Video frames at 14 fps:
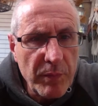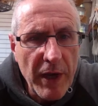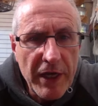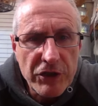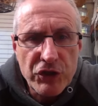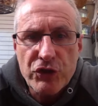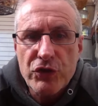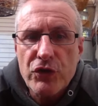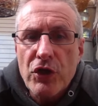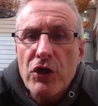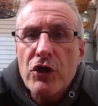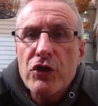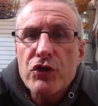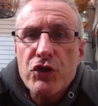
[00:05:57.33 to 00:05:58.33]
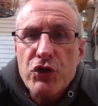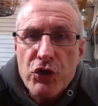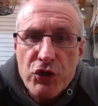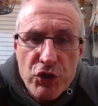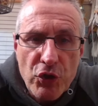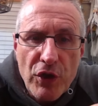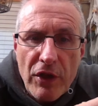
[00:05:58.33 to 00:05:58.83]
Batch, ce
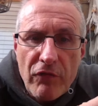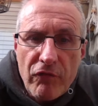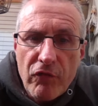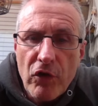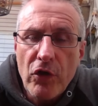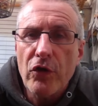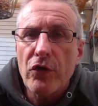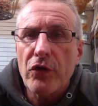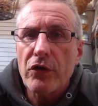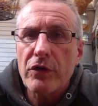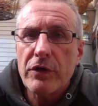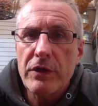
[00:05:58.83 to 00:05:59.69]
sont les fleurs